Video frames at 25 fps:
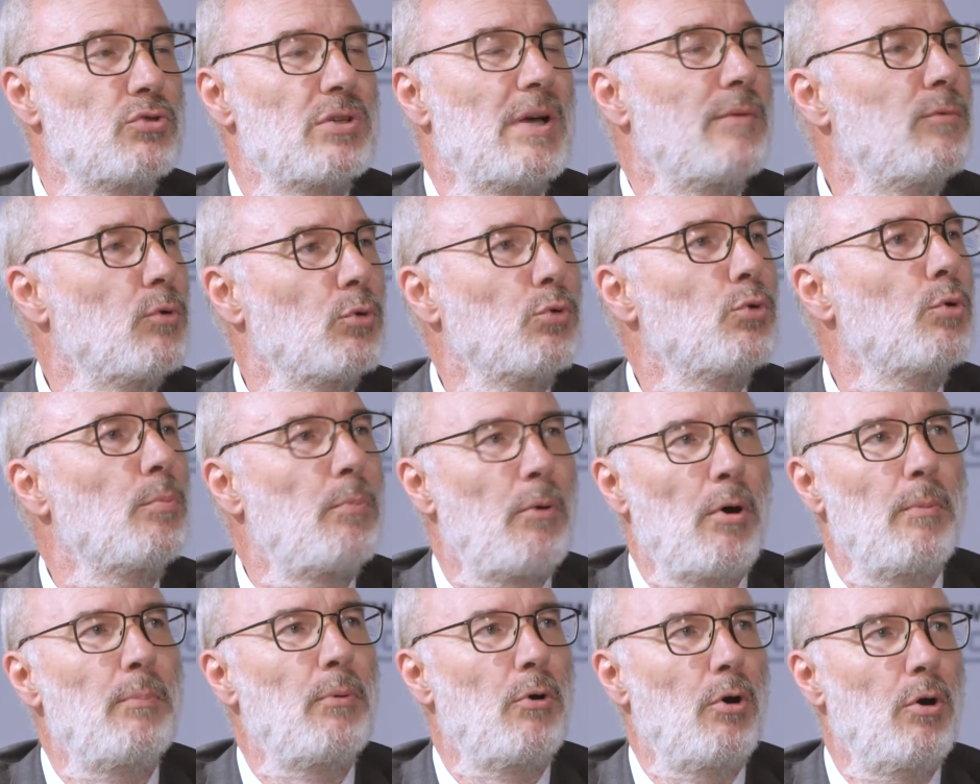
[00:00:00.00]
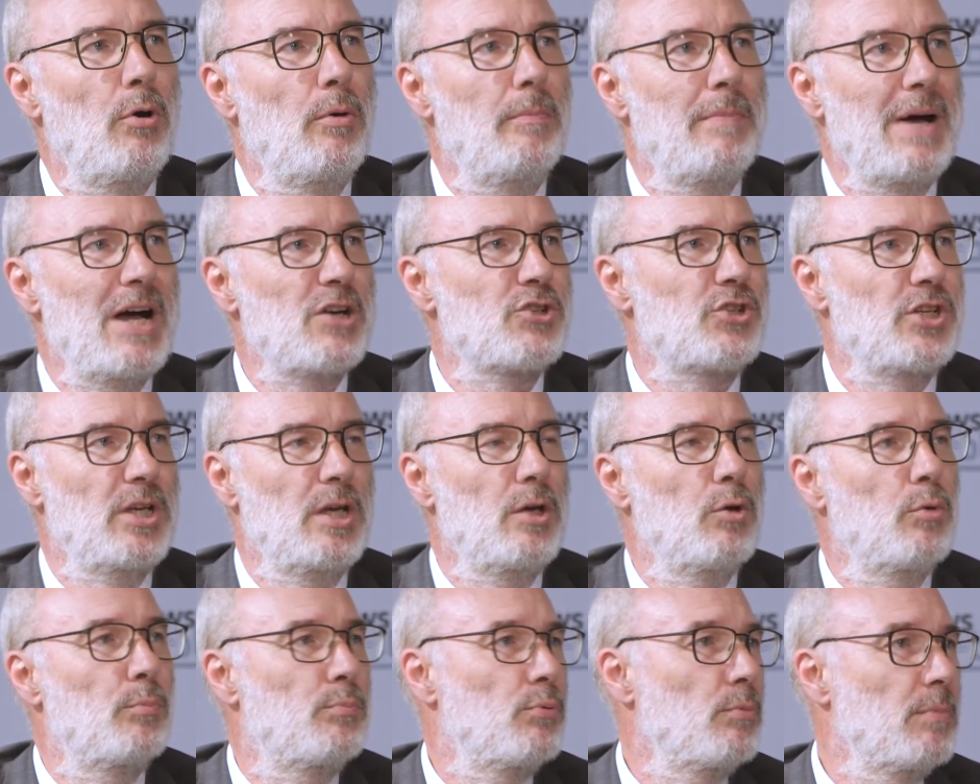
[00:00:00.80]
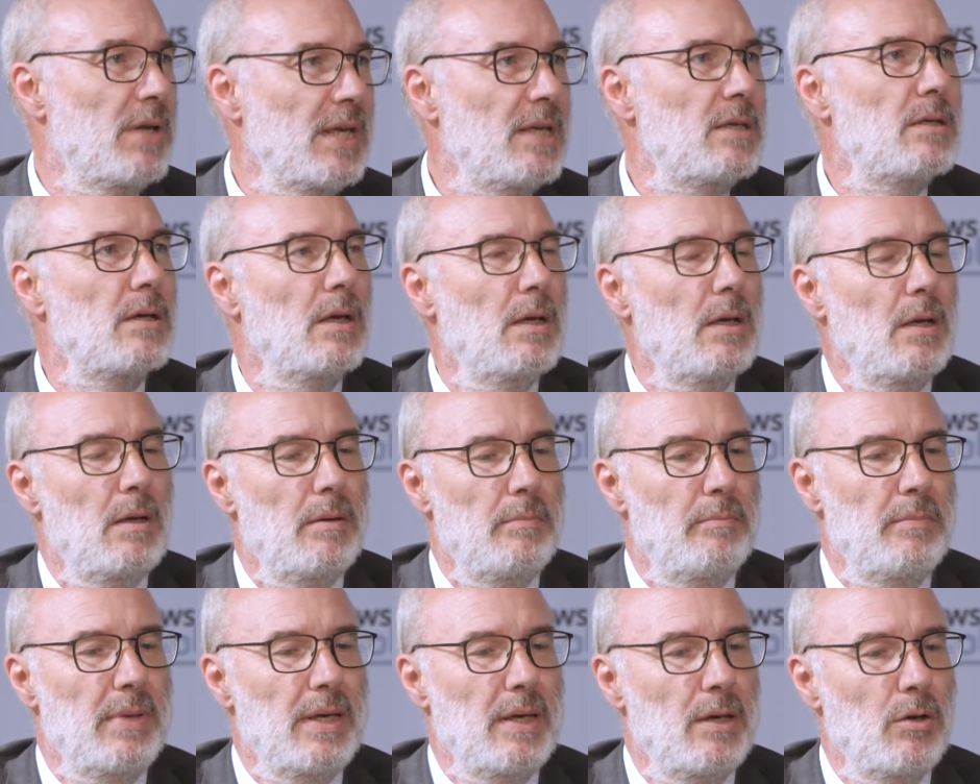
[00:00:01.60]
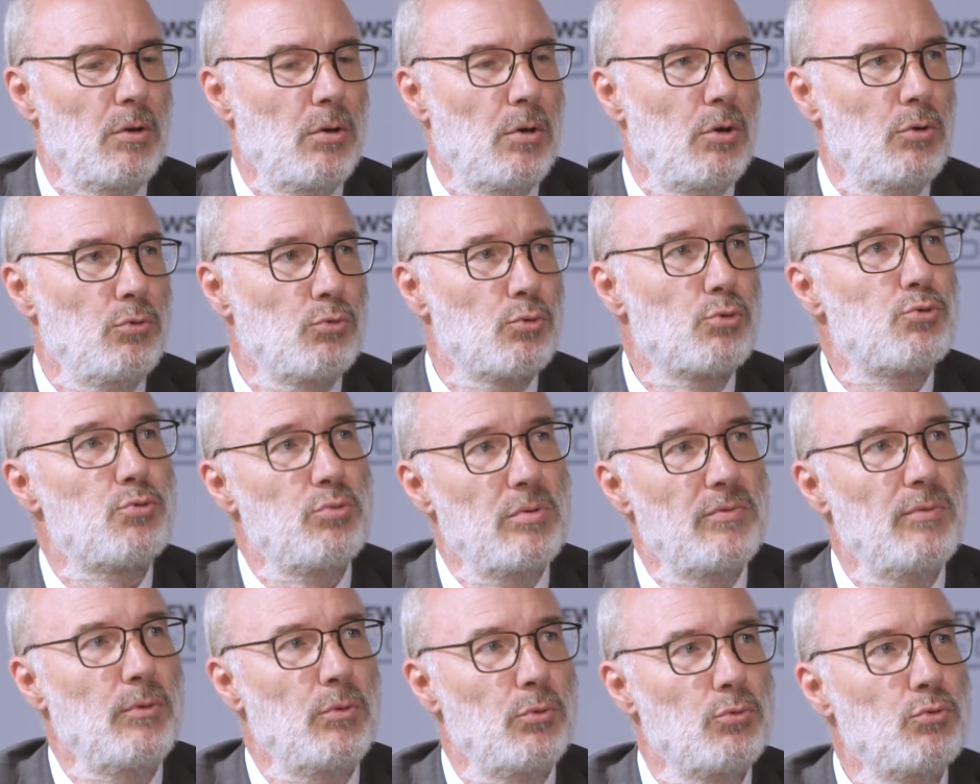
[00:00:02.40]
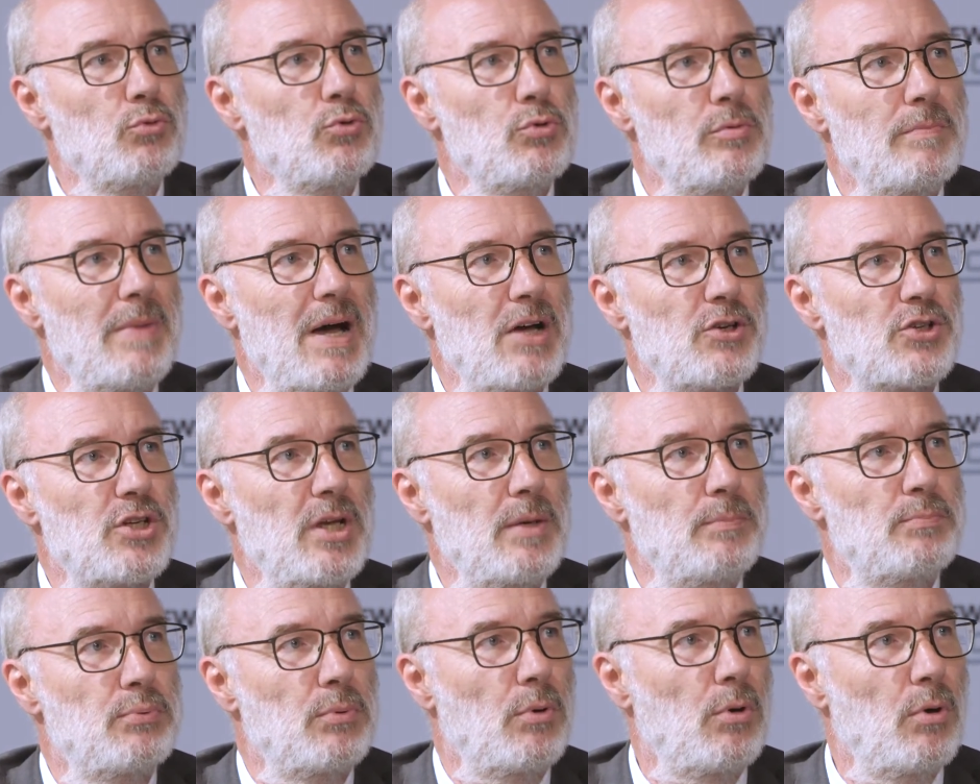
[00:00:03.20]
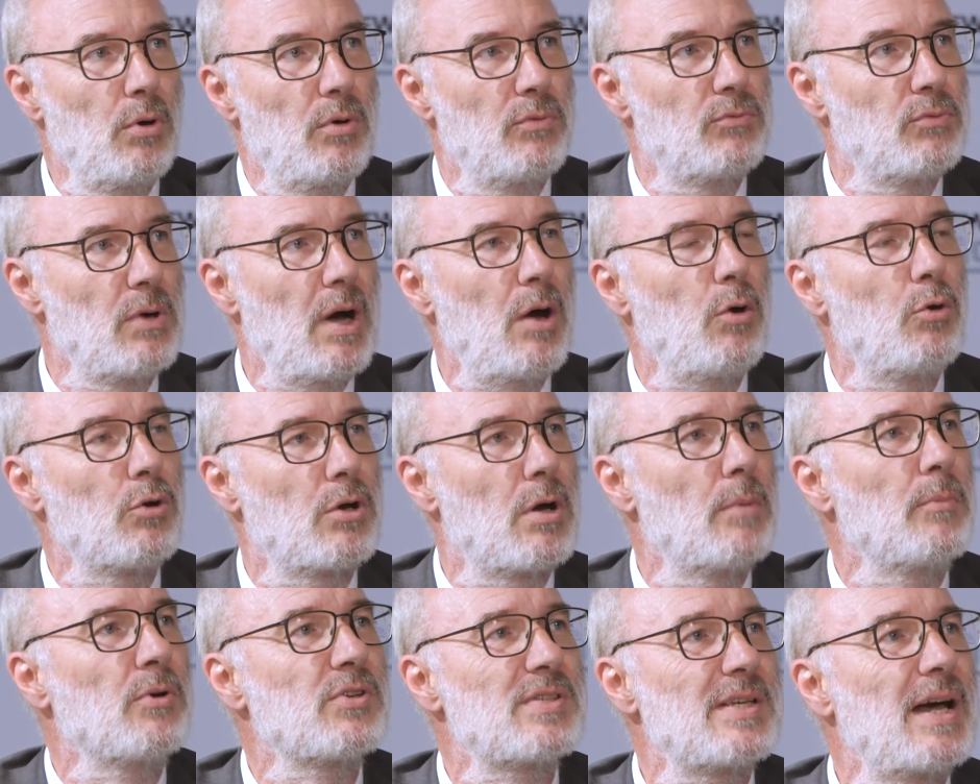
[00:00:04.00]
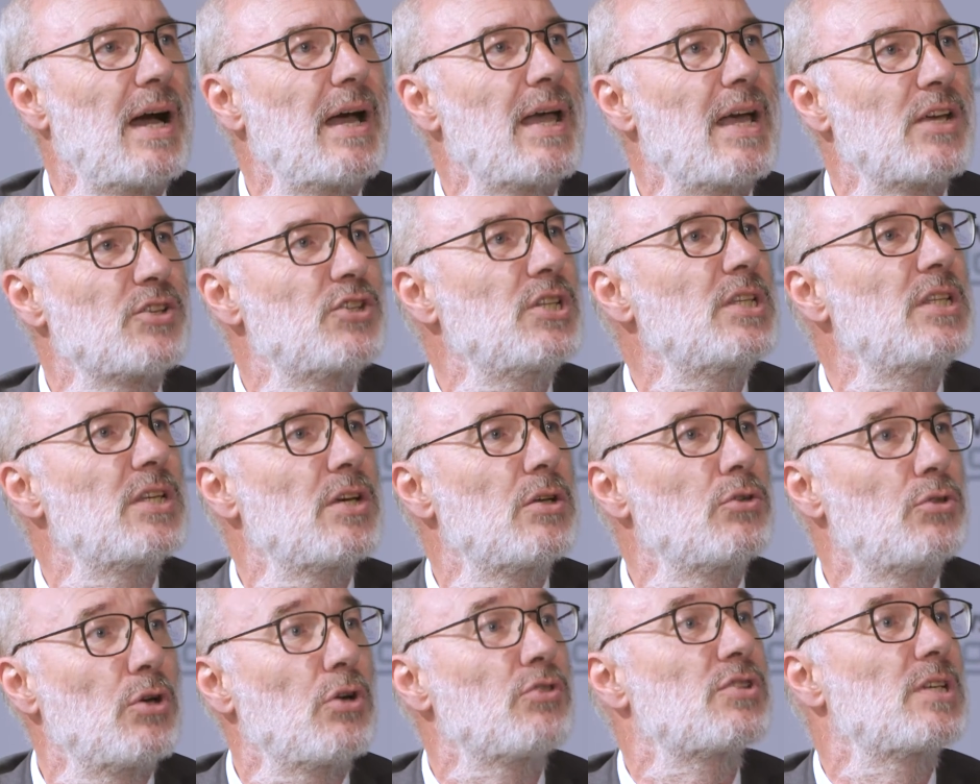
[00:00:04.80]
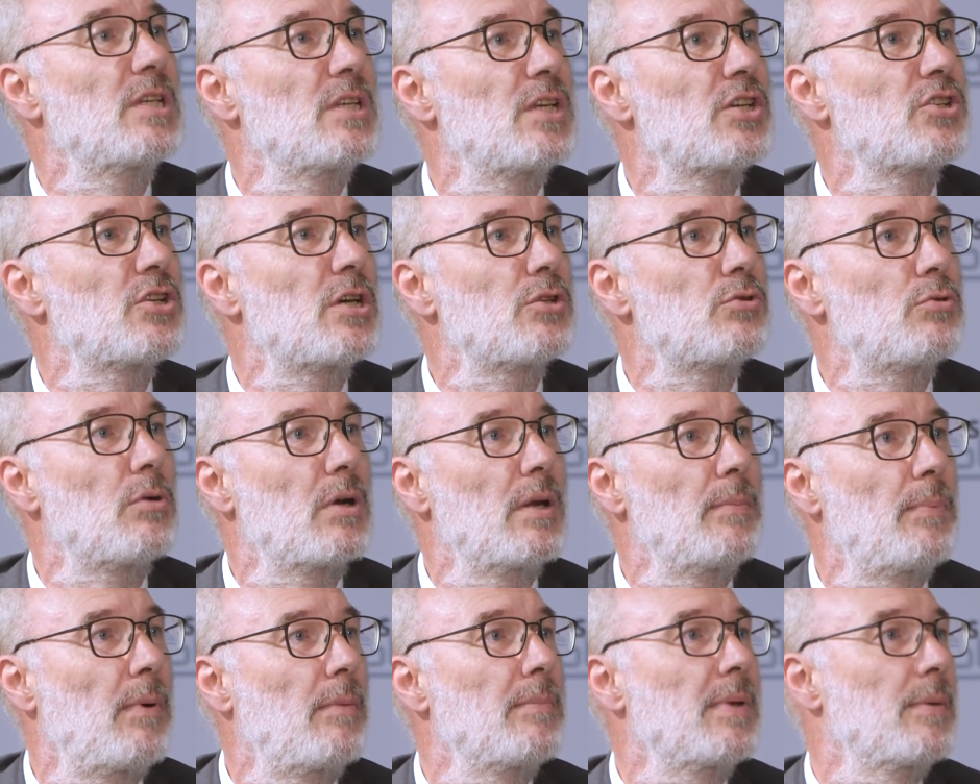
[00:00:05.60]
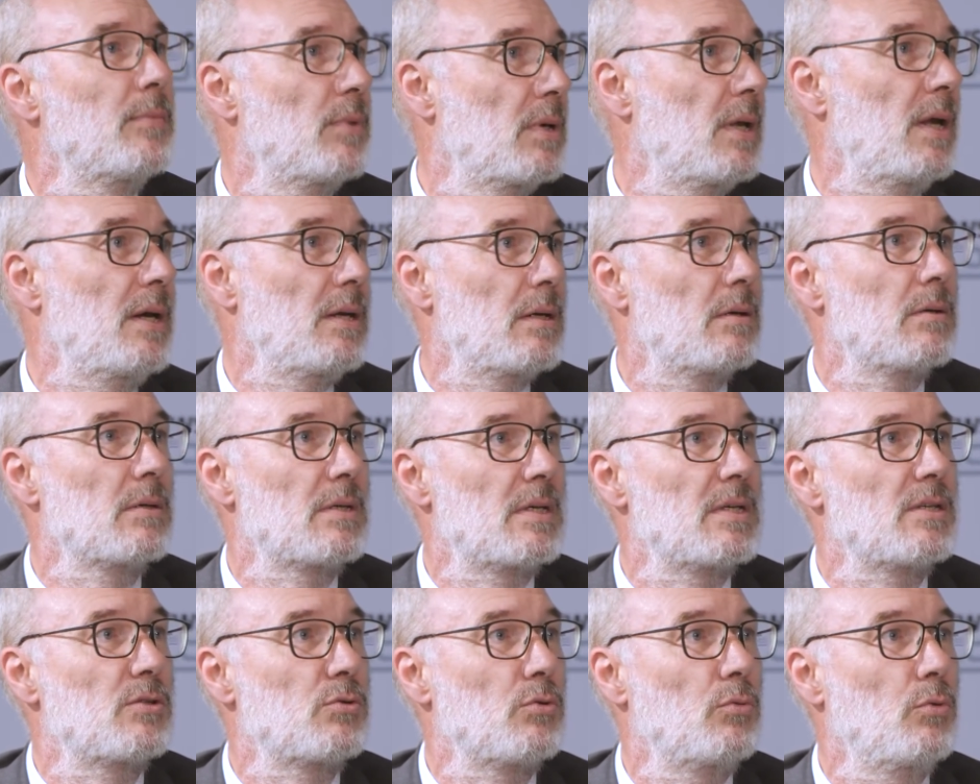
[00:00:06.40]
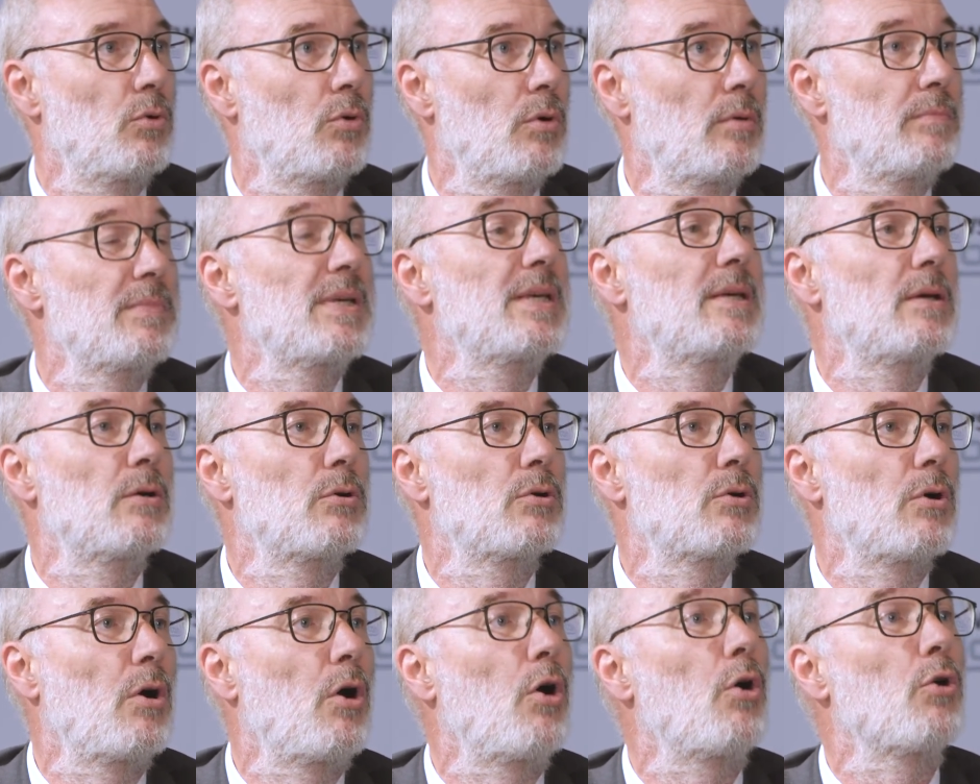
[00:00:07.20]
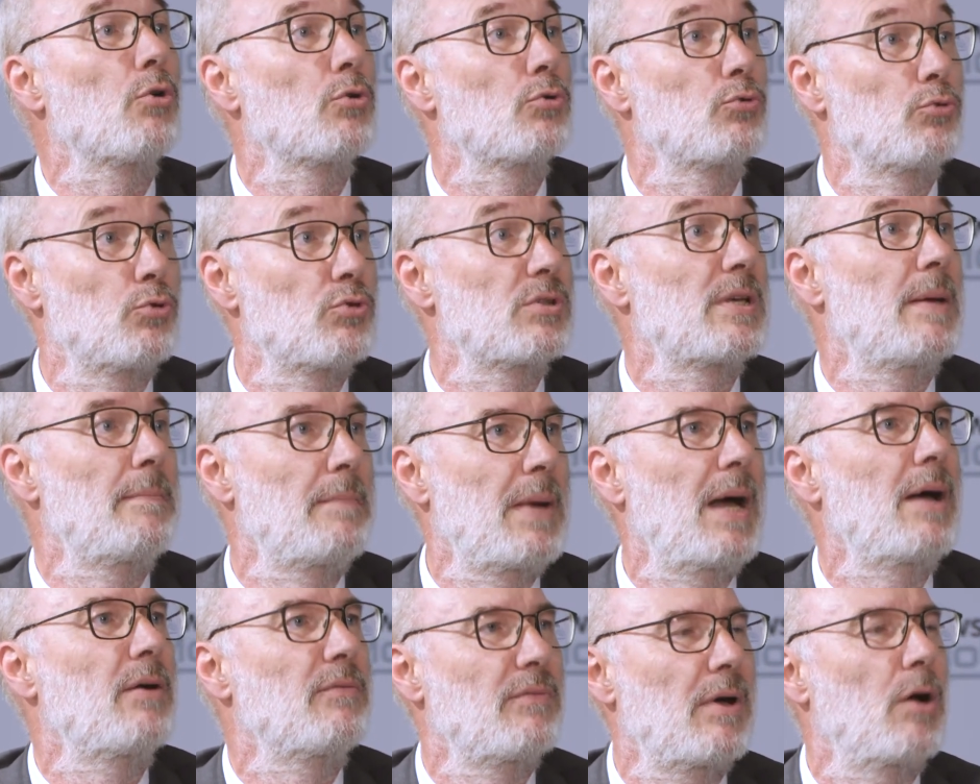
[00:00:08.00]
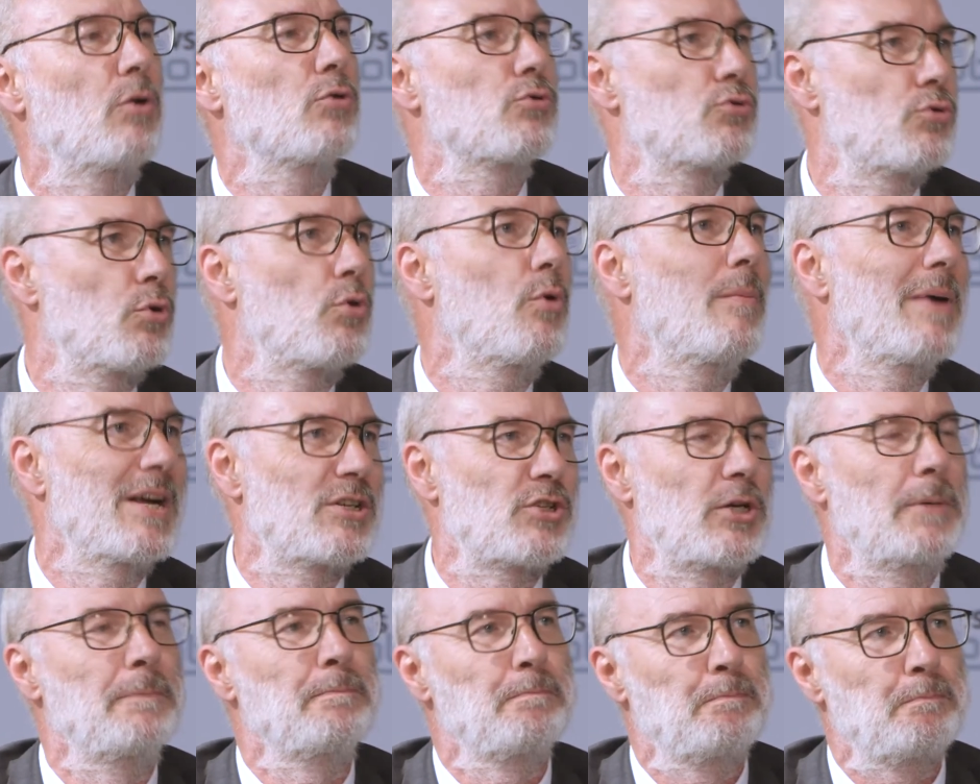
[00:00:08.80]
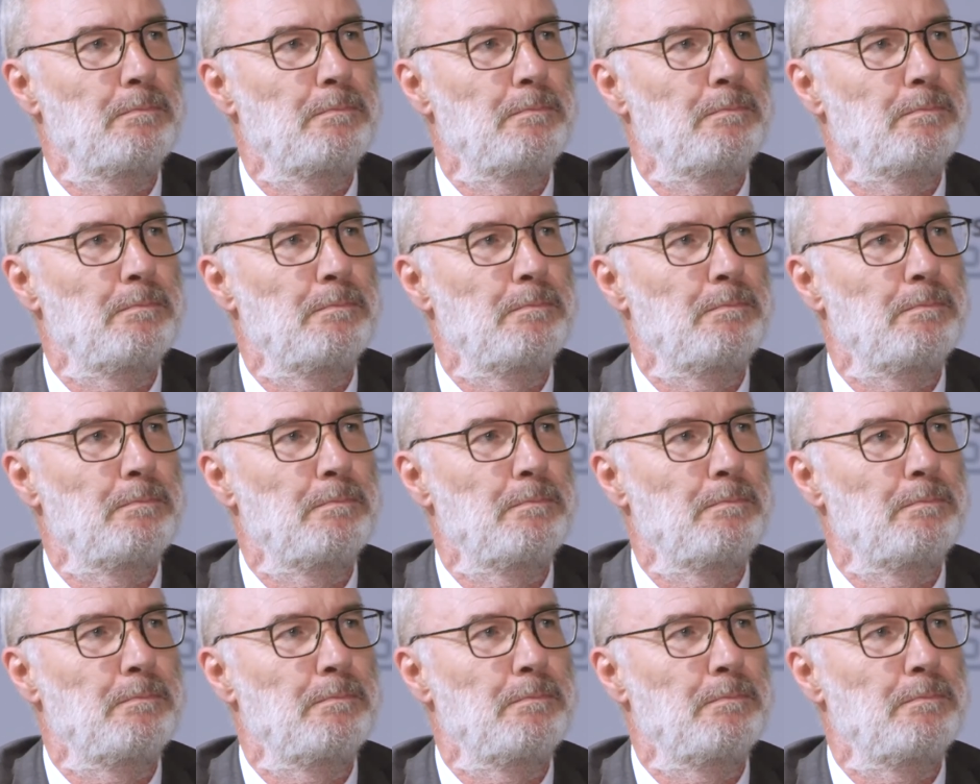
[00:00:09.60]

avons nos propres marchés publics, mais nous suivons, nous, le marché pour voir comment ça réagit d'ores et déjà sur les premiers modèles qui sont mis en deuxième main, en second marché.